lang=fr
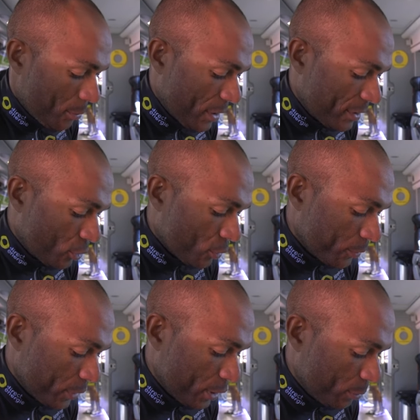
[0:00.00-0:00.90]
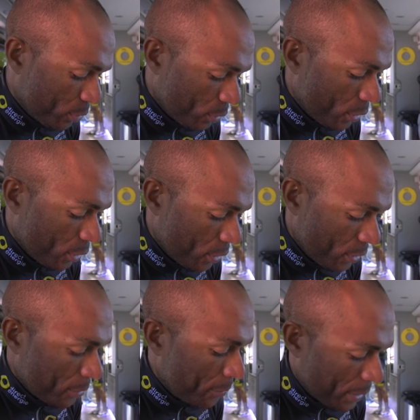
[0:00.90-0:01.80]
bien s'échauffer pour
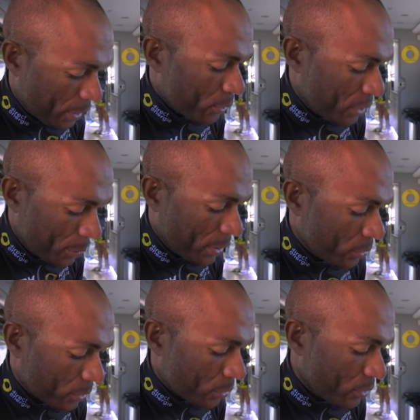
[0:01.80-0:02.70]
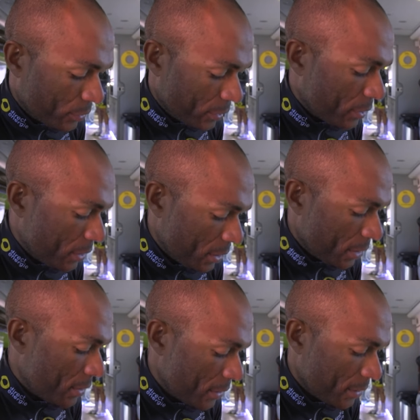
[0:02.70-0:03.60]
euh, pas que le départ soit trop difficile.
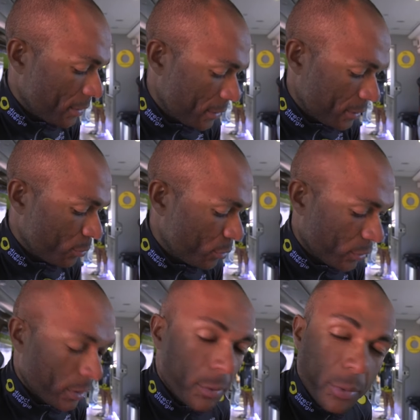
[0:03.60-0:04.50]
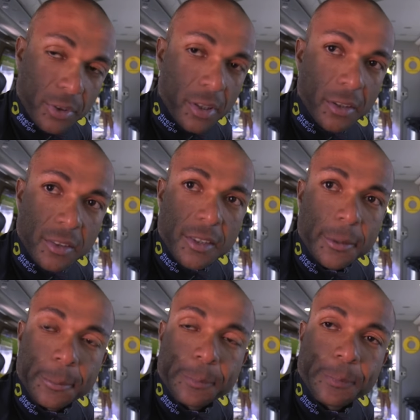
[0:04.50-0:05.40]
Puis voilà, après sera lancé.